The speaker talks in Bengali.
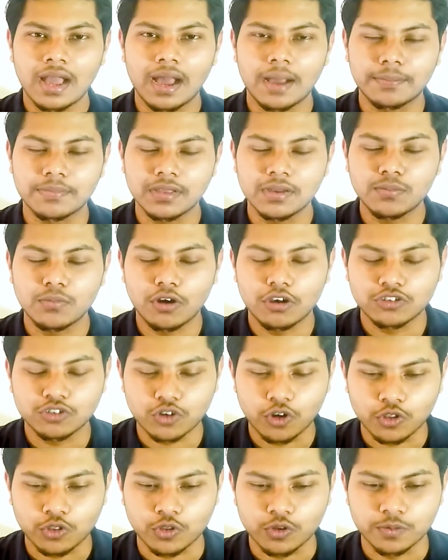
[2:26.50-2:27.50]
আপনার বয়স
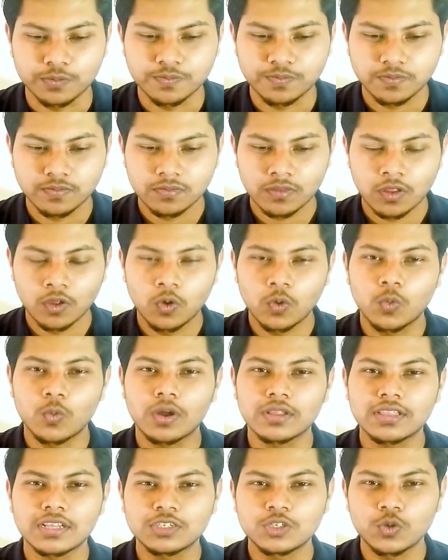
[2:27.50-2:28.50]
কত
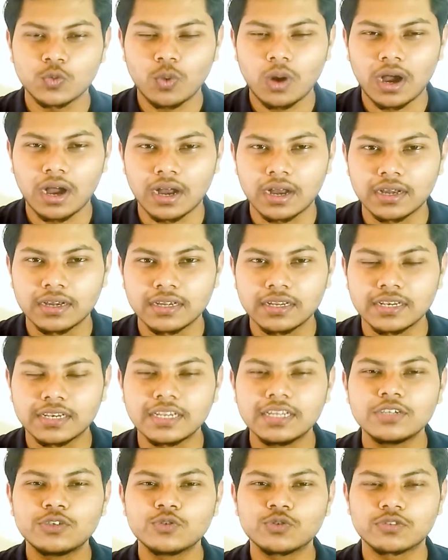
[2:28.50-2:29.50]
ওয়াতাশি ওয়া
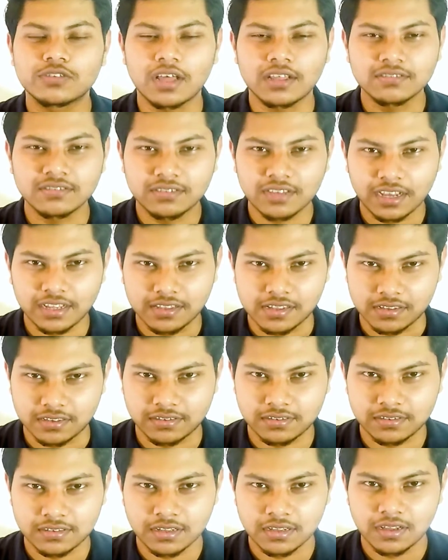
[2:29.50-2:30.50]
নিজু সানসাই দেশ
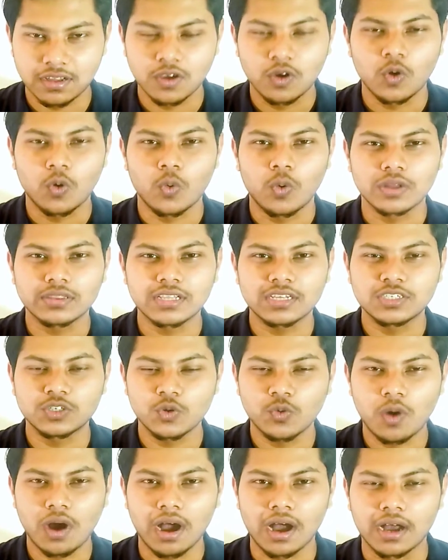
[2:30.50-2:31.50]
ওয়াতাশি
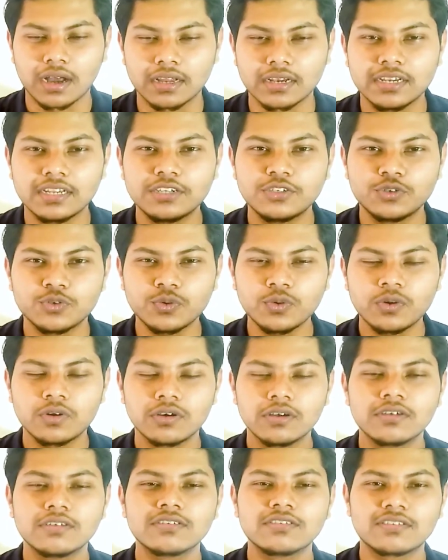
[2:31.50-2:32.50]
ওয়া নিজু
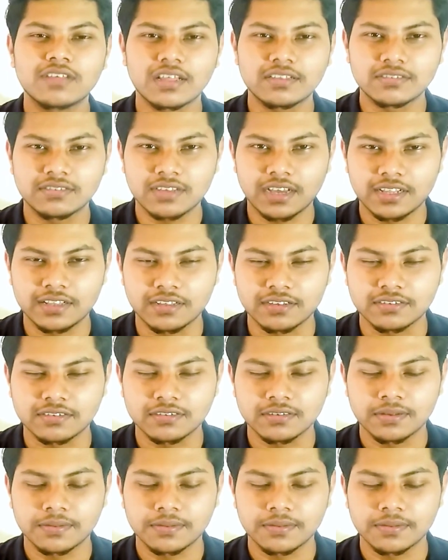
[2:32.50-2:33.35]
সানসাই দেশ